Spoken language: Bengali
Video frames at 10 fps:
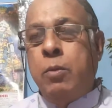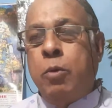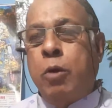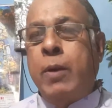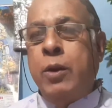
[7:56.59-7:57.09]

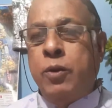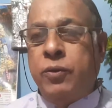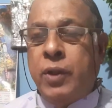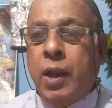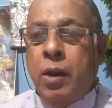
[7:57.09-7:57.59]
ভগবান
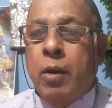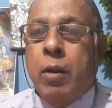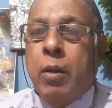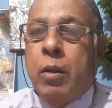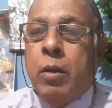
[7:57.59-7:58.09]
হচ্ছেন
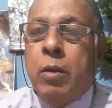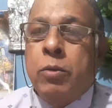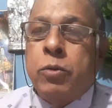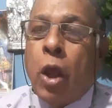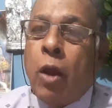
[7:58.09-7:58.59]

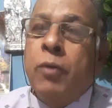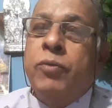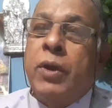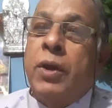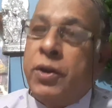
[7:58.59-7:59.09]
স্বয়ং
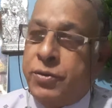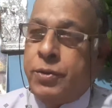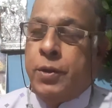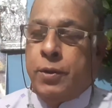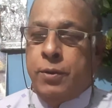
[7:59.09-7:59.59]
শ্রীকৃষ্ণ